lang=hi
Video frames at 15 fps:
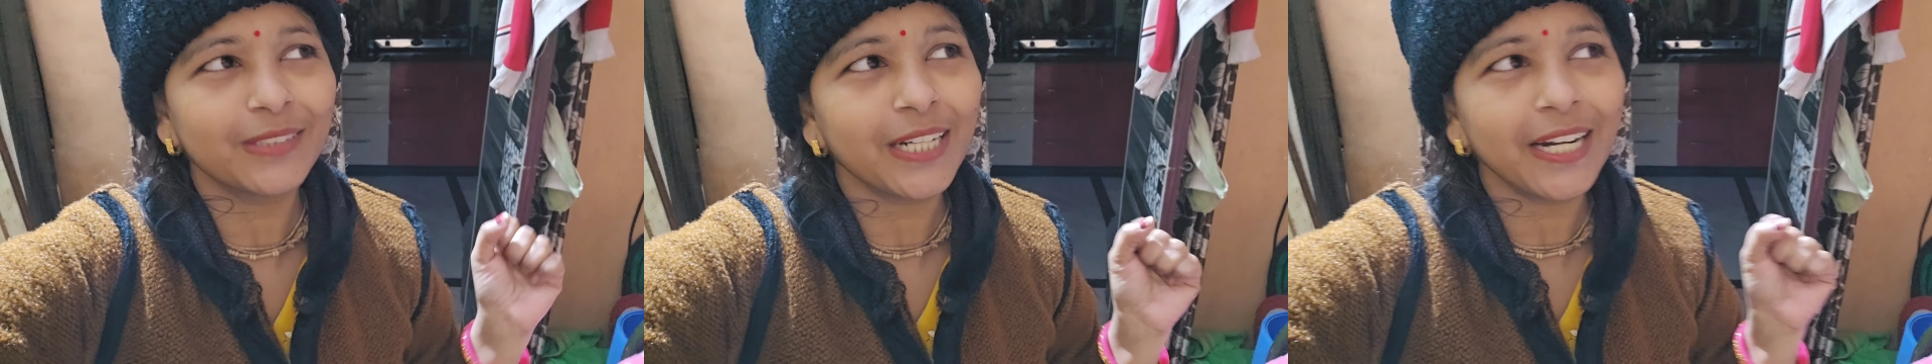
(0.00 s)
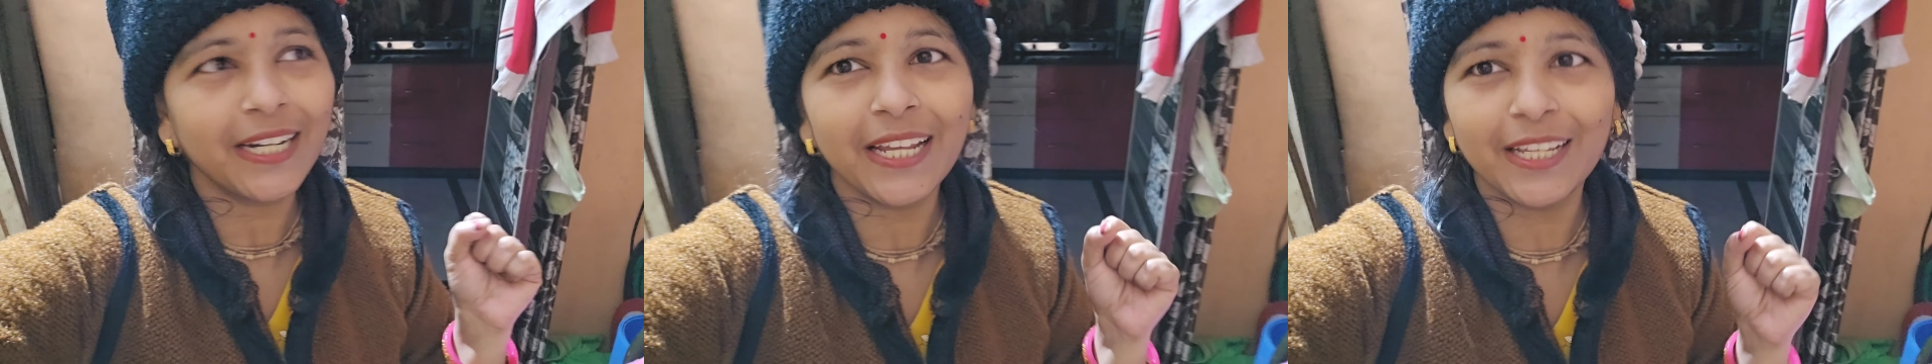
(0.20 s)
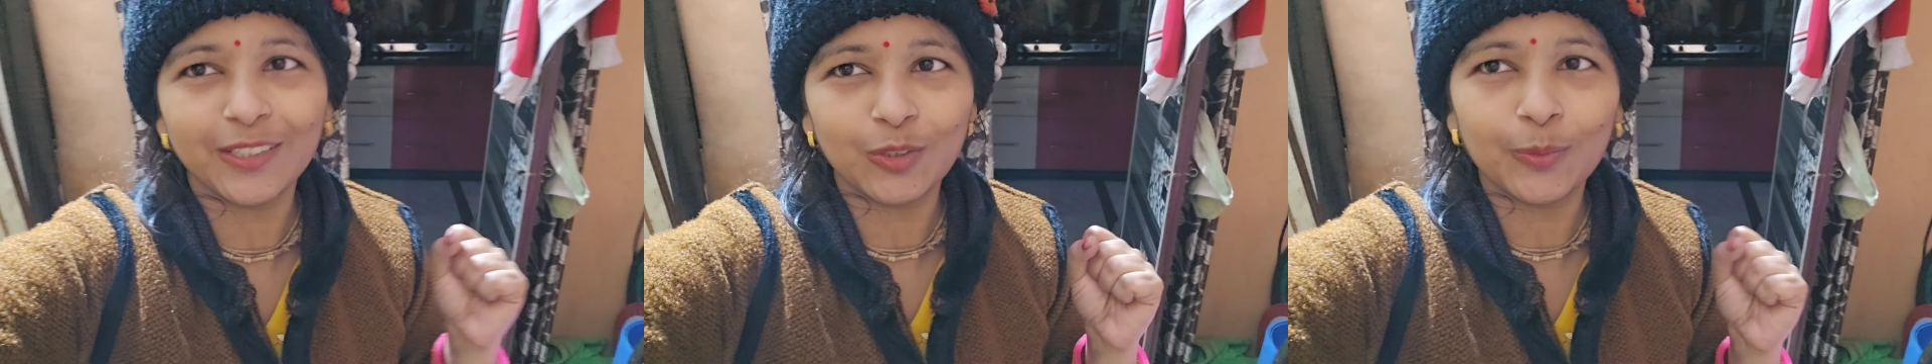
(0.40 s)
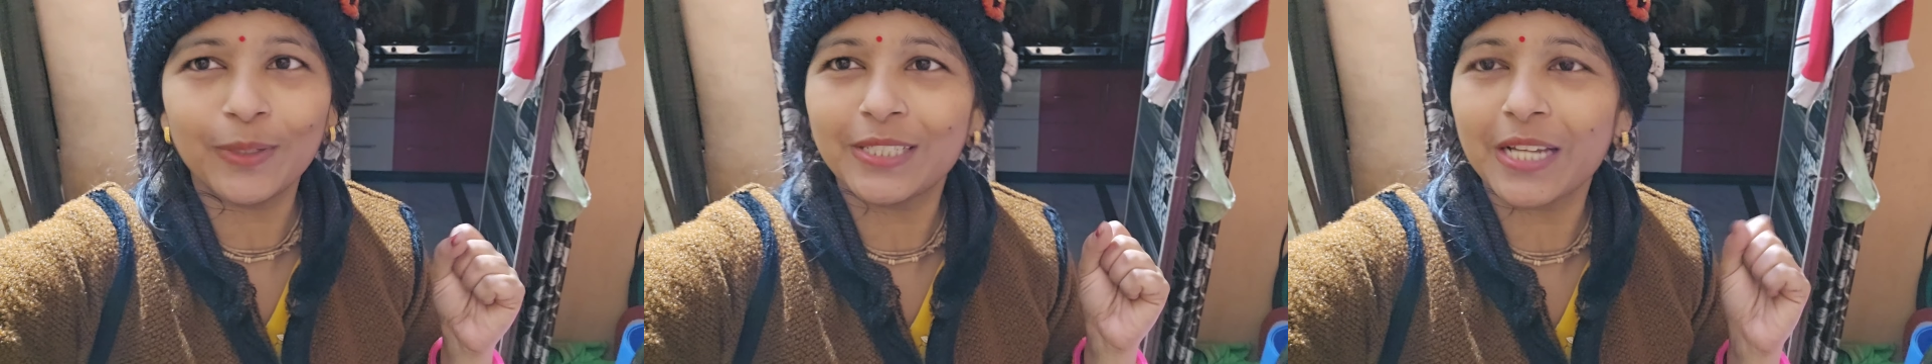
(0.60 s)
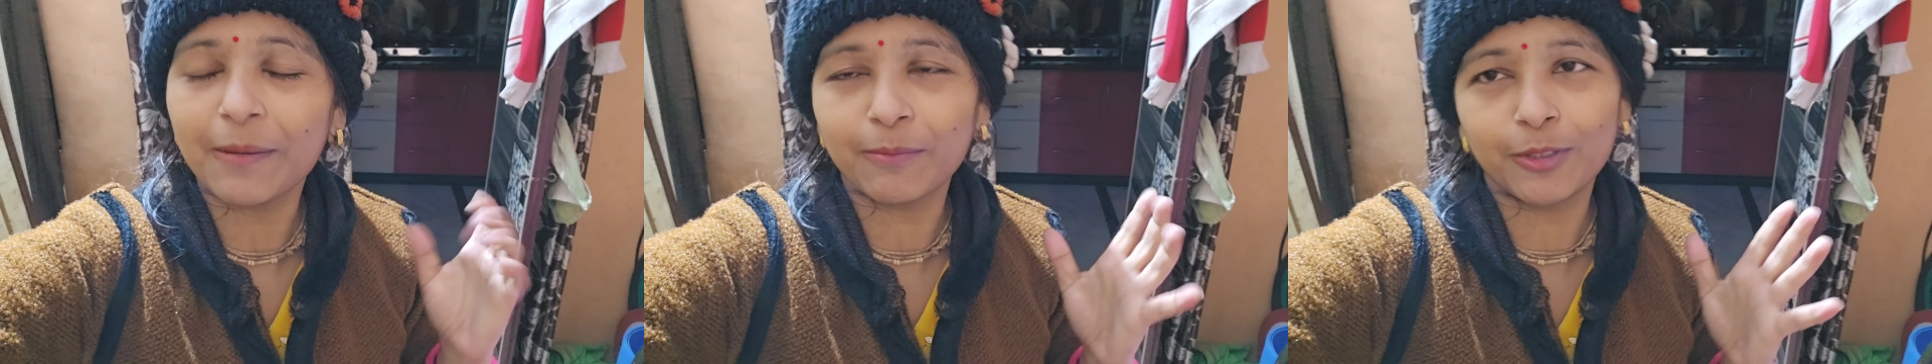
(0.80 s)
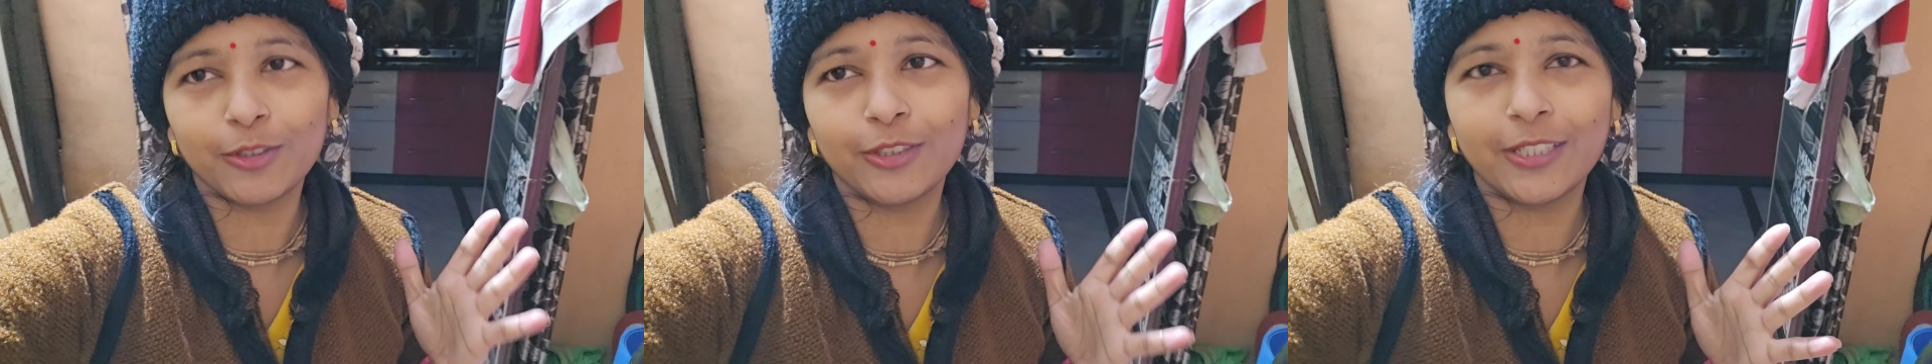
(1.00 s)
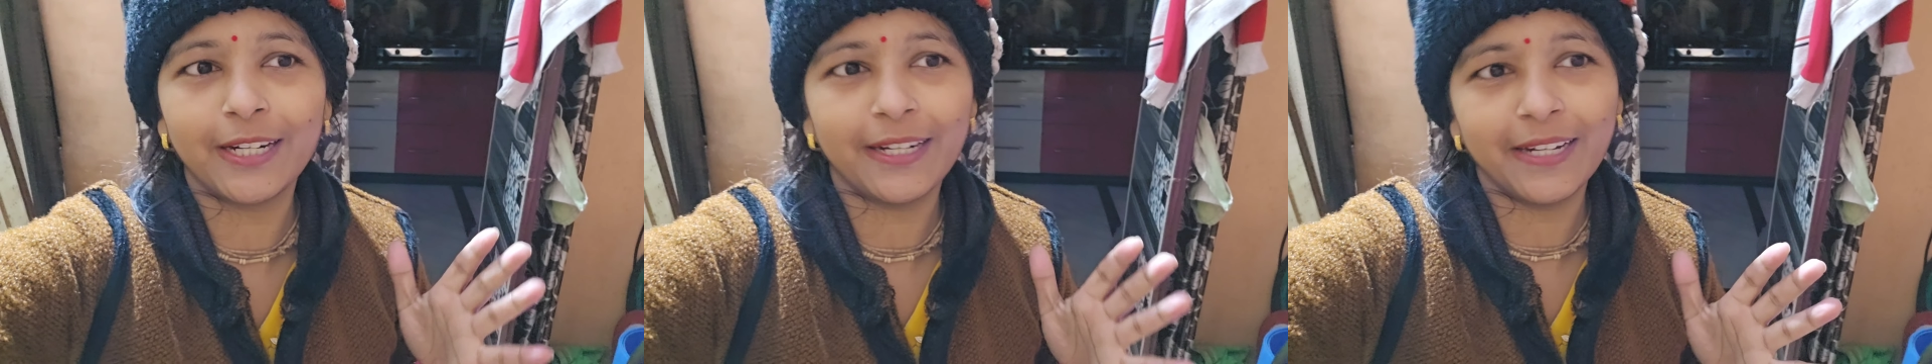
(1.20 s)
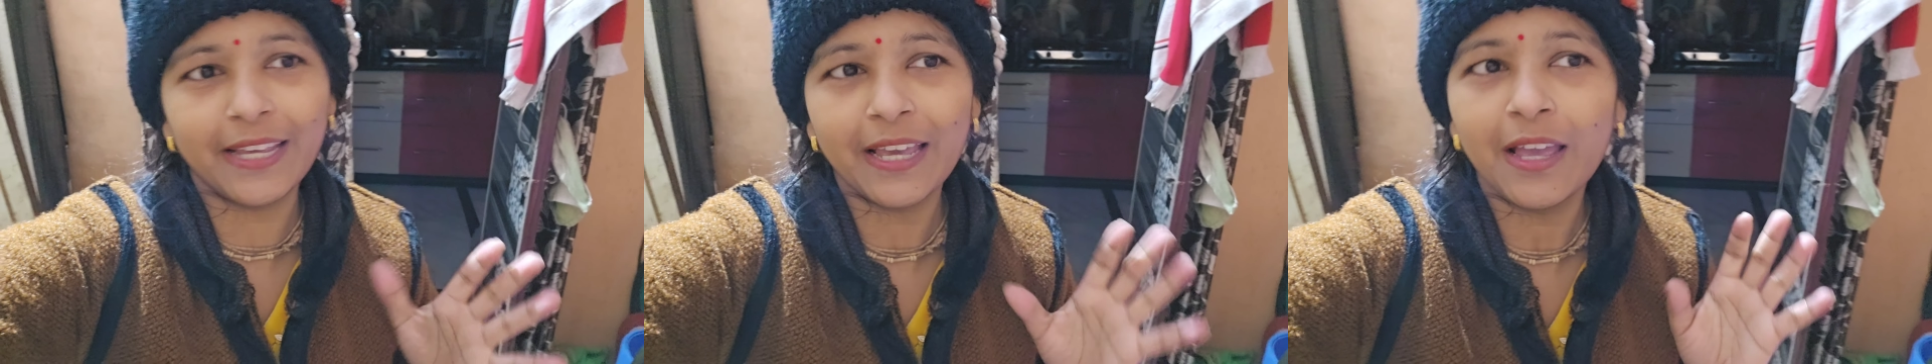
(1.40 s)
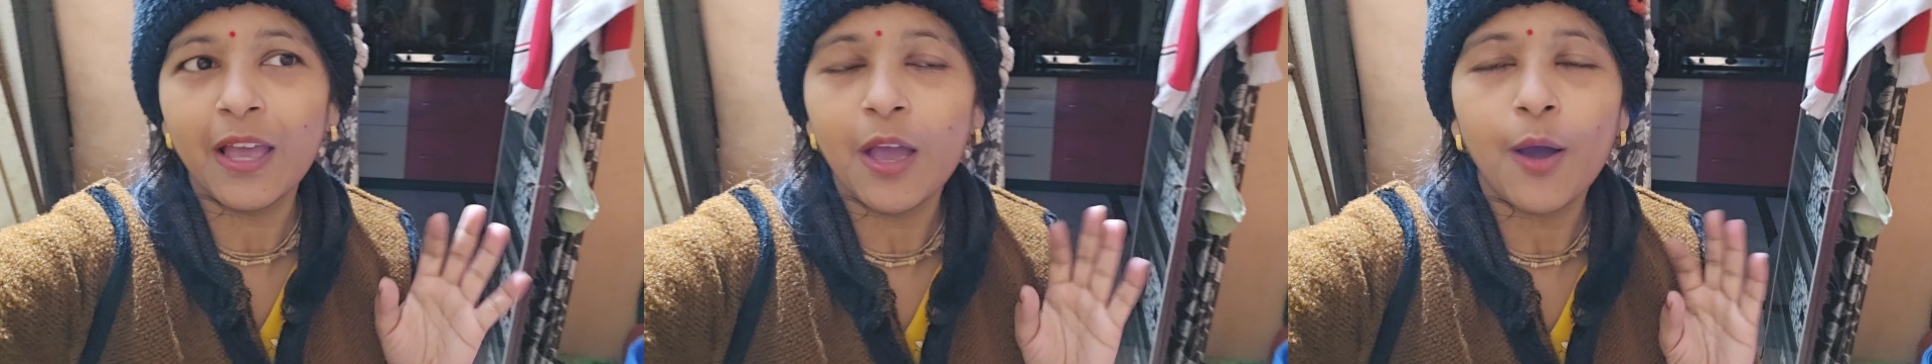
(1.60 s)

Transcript: ठंड है सुबह शाम की तो ठंड है